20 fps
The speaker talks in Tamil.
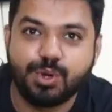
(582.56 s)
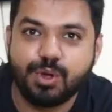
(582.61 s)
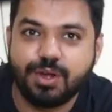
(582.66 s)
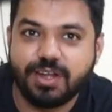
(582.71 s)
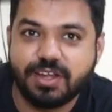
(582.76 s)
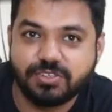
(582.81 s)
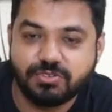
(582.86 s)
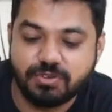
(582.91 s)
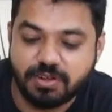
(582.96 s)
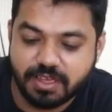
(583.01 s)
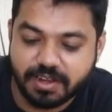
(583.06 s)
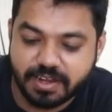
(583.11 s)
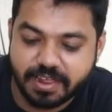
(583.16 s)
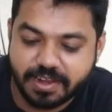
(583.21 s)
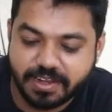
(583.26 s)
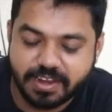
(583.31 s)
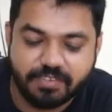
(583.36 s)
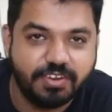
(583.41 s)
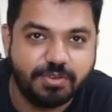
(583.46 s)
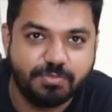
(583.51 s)
ப்ரோக்கிட்ட
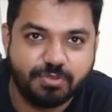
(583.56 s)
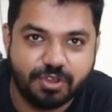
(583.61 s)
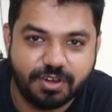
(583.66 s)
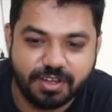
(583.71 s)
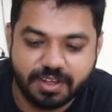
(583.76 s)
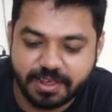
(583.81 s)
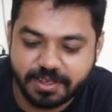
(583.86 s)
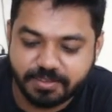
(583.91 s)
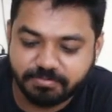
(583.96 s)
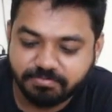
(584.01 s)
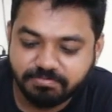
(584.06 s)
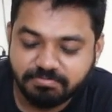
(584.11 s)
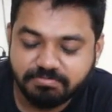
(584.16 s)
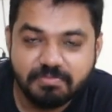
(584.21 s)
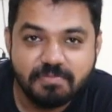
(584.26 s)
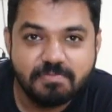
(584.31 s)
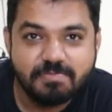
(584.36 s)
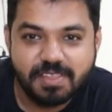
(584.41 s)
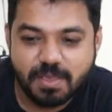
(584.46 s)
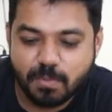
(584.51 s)
சொல்லிடுறேன் நவீன் கிட்ட
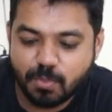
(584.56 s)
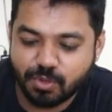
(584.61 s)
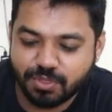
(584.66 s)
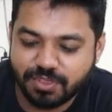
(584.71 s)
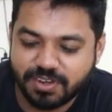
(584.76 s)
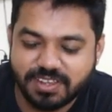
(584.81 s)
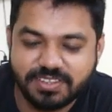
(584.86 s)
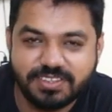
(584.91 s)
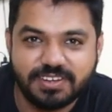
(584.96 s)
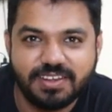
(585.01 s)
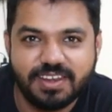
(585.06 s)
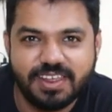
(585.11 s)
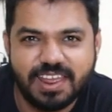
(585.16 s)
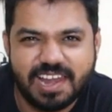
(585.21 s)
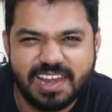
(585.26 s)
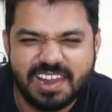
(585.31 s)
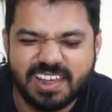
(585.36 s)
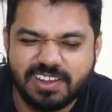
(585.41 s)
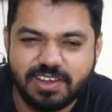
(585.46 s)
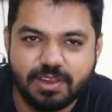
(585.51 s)
புதினா சட்னி
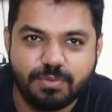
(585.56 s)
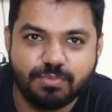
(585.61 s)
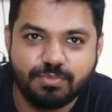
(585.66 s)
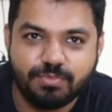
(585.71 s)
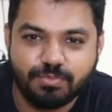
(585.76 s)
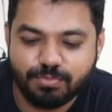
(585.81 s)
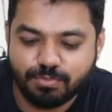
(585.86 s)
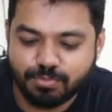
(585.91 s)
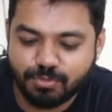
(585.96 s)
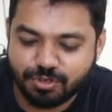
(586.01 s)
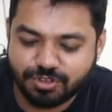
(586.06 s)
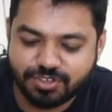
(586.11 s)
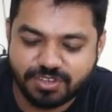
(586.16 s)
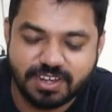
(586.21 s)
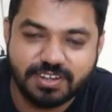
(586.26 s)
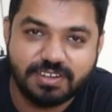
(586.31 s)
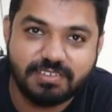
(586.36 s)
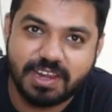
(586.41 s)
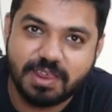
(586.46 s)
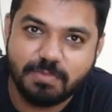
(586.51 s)
எல்லாத்துலேயும்
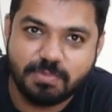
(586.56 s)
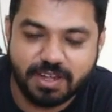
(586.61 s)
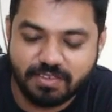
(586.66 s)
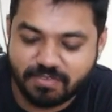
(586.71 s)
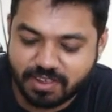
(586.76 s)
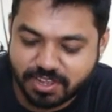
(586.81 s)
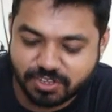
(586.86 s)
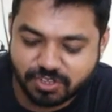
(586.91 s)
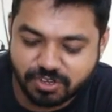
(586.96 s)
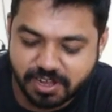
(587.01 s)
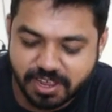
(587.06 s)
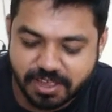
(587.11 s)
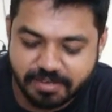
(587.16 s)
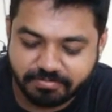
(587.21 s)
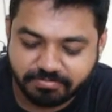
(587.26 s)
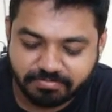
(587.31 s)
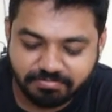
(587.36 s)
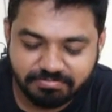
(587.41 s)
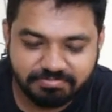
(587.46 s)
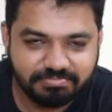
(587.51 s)
மோஸ்ட்டாக ட்ரை பண்ணி வைக்க சொல்லி
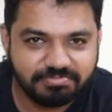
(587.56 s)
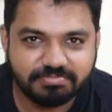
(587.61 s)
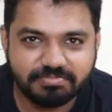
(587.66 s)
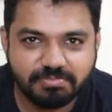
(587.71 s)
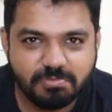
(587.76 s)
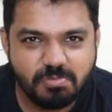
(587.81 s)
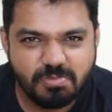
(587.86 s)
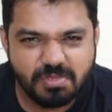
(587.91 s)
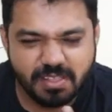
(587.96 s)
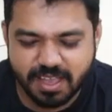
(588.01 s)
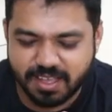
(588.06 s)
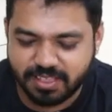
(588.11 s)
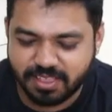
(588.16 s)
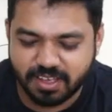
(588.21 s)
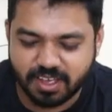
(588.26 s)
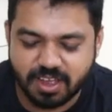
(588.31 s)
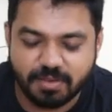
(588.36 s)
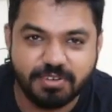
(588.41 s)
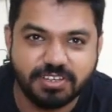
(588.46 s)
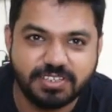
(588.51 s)
அந்த
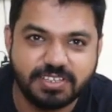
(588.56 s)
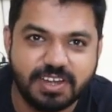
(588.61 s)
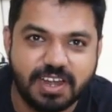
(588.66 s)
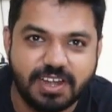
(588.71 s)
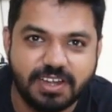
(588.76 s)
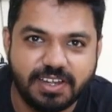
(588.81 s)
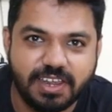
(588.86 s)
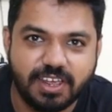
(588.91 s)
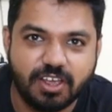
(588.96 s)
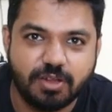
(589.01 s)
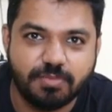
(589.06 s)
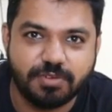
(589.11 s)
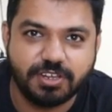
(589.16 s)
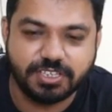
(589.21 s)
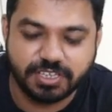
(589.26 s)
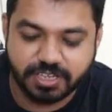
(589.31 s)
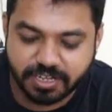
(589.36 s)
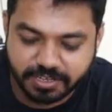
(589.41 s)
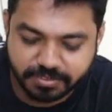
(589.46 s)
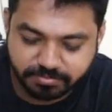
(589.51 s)
காம்பினேஷன் அல்டி
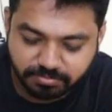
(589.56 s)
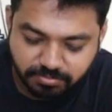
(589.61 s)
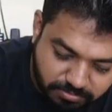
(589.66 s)
காம்பினேஷனு